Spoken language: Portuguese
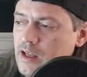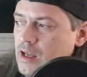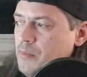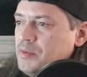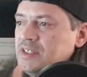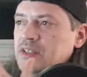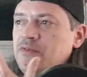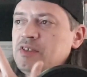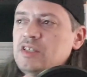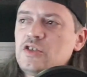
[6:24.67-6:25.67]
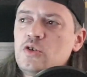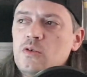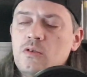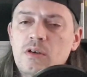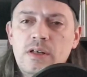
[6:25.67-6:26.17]
Apresento-vos este
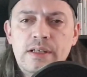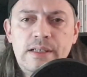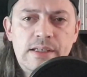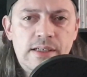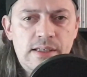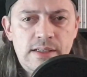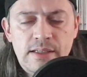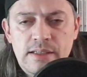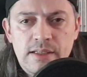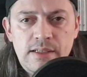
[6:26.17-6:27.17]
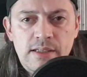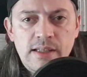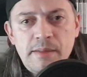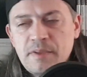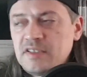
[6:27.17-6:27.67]
jogo.
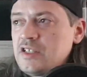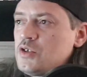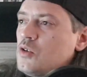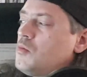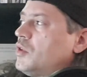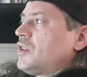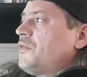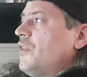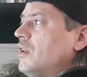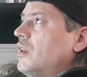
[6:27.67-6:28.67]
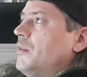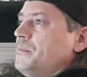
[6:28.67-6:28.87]
Lembram-se deste jogo, o